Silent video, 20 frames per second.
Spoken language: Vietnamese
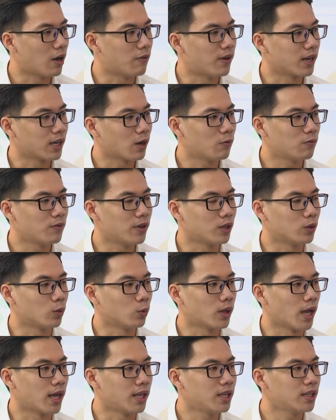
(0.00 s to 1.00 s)
và công việc cụ
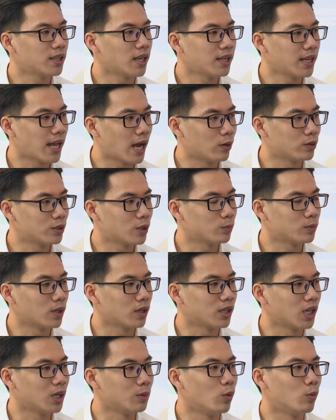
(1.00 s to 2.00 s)
thể như thế nào trong thời
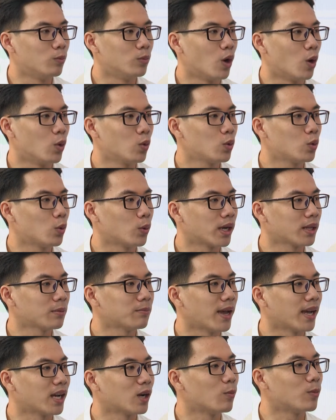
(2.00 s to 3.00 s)
kỳ bùng nổ của cuộc cách
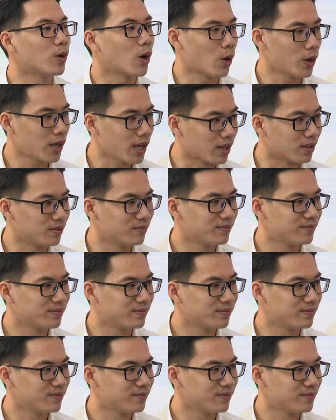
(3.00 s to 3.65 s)
mạng không khói ạ?